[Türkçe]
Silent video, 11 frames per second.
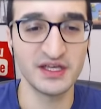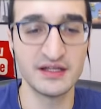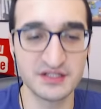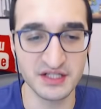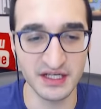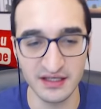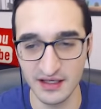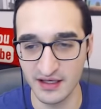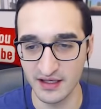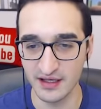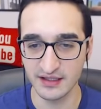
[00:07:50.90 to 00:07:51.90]
gelecek? E,
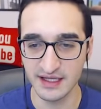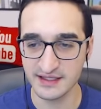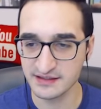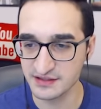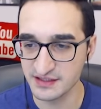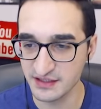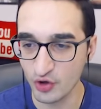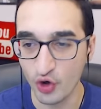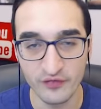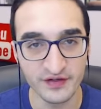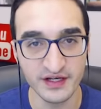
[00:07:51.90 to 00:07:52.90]
Leicester City
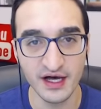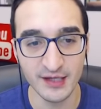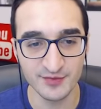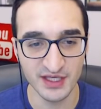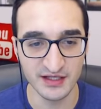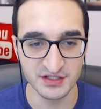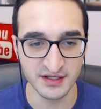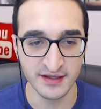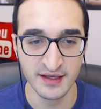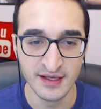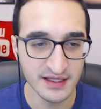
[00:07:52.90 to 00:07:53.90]
Hoffenheim gelecek.
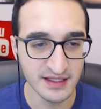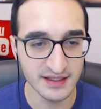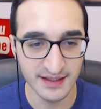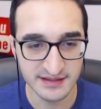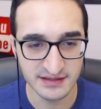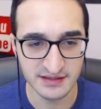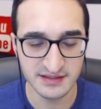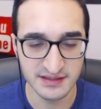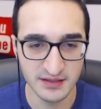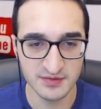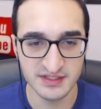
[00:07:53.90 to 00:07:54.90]
İyi Leicester
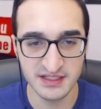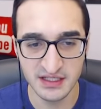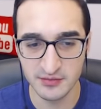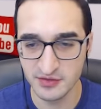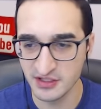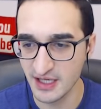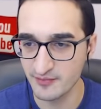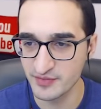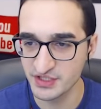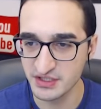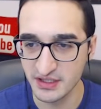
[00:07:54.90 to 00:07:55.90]
City biz 2-1
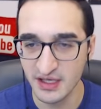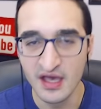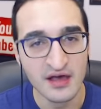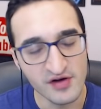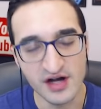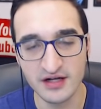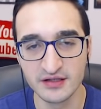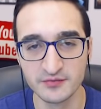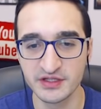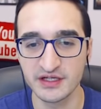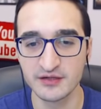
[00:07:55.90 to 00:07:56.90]
yenmiştik. Farklı
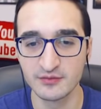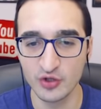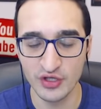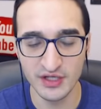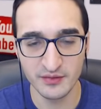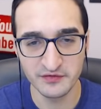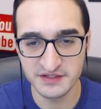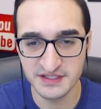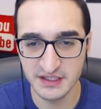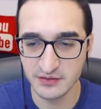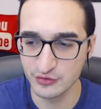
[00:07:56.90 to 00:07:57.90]
bir takımla oynama
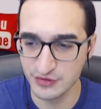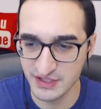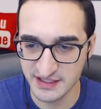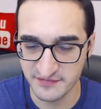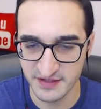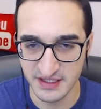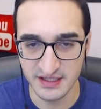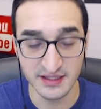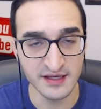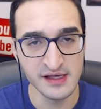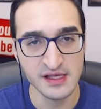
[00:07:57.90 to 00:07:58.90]
fırsatı bulacağız
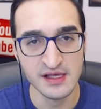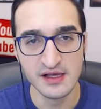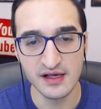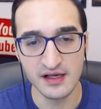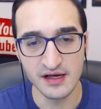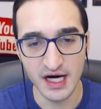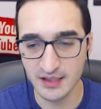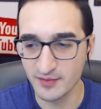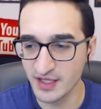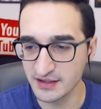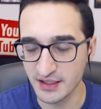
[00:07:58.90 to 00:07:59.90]
finalde. E,
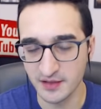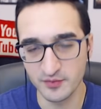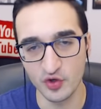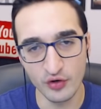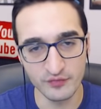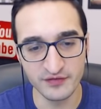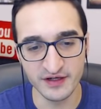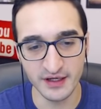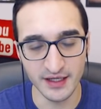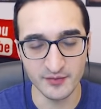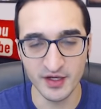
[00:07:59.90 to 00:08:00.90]
Alman takımı
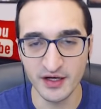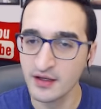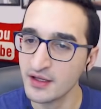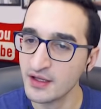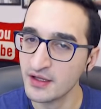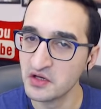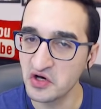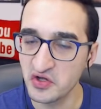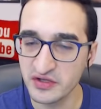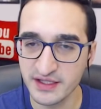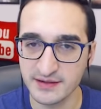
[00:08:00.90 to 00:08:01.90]
Hoffenheim'a.
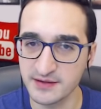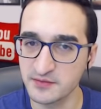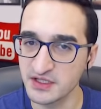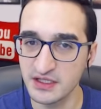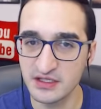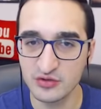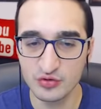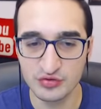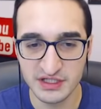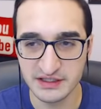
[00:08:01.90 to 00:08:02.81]
Onlara da bir 2-3